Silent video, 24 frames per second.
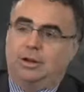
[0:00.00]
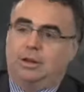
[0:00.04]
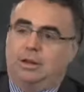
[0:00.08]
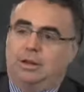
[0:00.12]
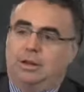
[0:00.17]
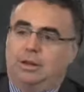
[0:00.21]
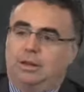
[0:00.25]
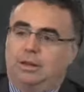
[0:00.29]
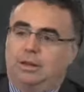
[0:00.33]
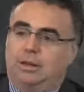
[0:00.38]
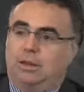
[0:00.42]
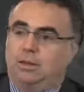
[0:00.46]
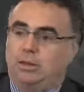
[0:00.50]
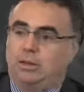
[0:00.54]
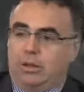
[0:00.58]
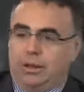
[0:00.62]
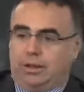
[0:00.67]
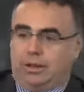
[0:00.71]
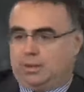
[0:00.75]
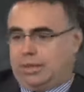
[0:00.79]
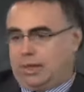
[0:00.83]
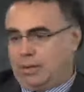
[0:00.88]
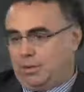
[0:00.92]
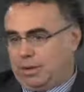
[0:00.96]
eh, de
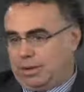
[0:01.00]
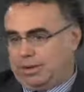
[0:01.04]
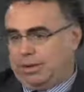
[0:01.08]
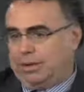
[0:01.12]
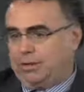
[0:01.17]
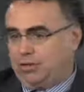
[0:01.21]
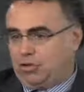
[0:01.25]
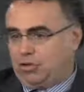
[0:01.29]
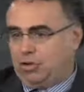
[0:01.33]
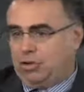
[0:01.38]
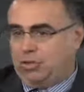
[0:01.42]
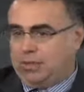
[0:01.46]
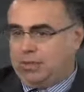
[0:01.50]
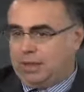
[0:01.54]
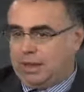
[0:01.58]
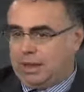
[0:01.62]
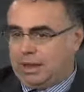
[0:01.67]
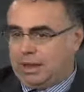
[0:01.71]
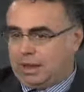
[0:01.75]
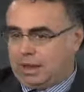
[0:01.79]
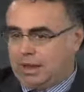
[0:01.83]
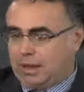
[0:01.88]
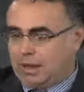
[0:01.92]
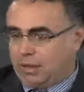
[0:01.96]
utilizar una
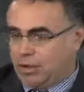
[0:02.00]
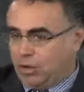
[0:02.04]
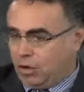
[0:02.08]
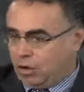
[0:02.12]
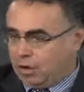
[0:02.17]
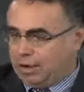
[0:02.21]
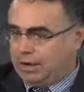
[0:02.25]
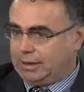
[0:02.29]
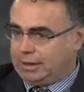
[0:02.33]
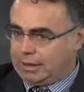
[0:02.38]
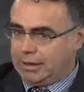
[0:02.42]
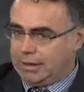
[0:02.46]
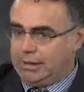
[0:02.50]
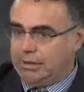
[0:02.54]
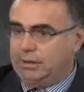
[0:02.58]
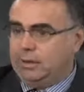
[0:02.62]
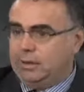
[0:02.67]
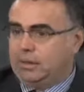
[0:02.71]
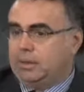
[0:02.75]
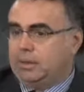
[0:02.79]
taxonomía concreta,